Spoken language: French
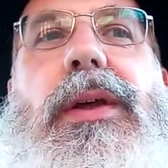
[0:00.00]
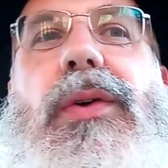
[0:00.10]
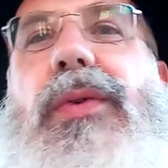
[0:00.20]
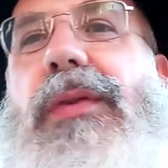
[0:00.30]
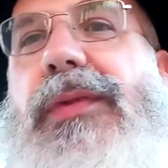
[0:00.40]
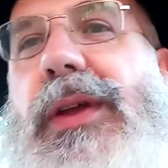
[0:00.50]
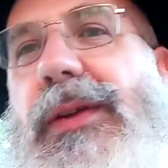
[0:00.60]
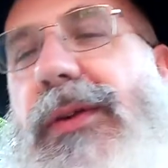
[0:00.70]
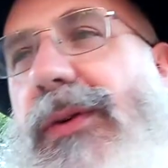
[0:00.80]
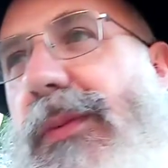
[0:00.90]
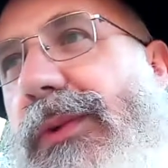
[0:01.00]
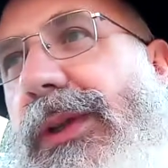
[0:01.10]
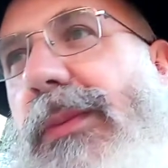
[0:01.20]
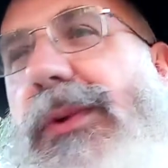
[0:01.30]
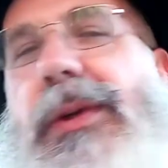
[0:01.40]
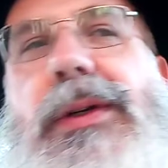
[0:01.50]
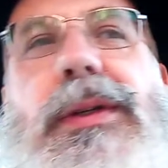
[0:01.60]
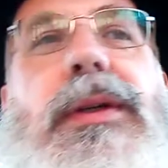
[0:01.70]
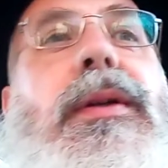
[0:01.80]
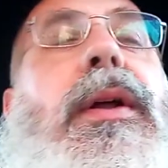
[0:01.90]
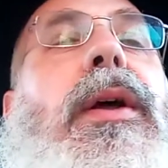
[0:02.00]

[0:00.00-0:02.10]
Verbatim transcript: qui doivent être comme une table dressée.